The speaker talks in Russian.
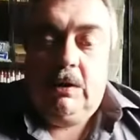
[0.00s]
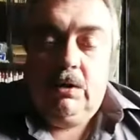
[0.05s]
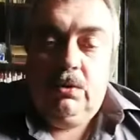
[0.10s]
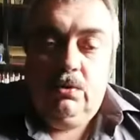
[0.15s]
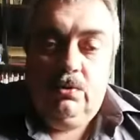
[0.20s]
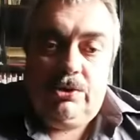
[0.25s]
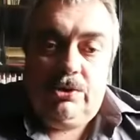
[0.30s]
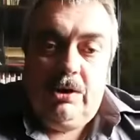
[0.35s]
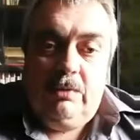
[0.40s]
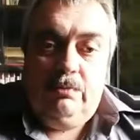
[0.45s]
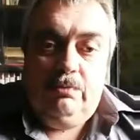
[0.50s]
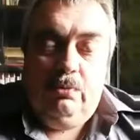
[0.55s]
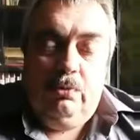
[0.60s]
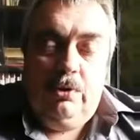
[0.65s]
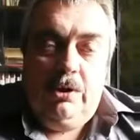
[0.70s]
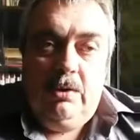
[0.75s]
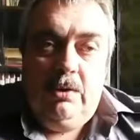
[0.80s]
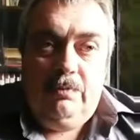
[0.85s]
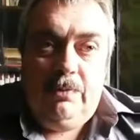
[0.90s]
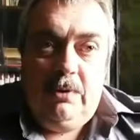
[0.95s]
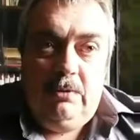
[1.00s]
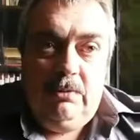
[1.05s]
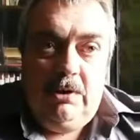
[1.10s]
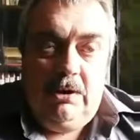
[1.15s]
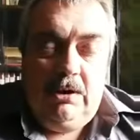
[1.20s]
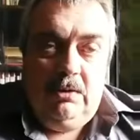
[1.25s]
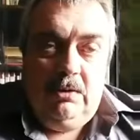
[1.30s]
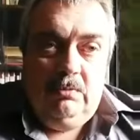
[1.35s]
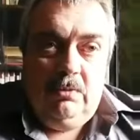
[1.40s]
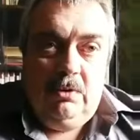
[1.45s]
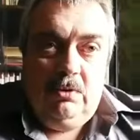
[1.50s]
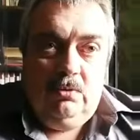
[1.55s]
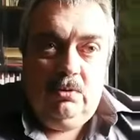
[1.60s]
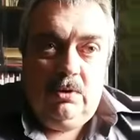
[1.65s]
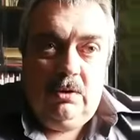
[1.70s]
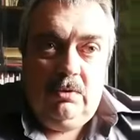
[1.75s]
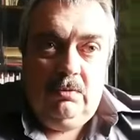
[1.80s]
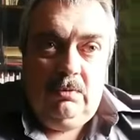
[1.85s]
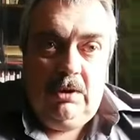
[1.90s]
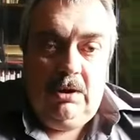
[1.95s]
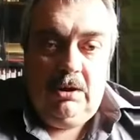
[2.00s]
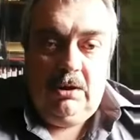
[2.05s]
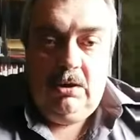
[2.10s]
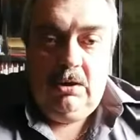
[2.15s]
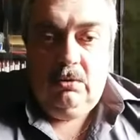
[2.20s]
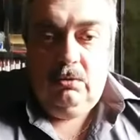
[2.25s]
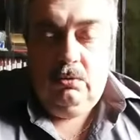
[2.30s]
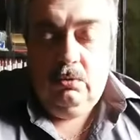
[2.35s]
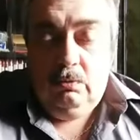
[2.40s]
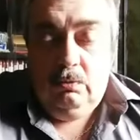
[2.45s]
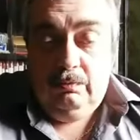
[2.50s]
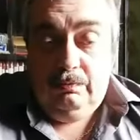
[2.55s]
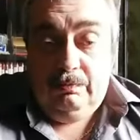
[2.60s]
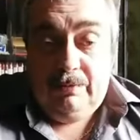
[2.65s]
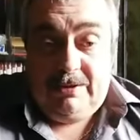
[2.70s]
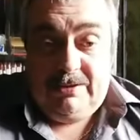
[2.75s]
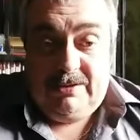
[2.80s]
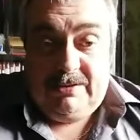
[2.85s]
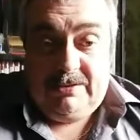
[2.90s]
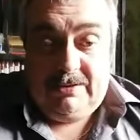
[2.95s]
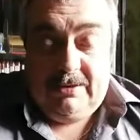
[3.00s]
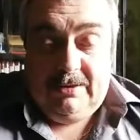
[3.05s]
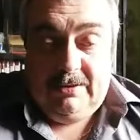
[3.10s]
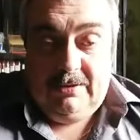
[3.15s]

уже более применимо уравнение Гумприца.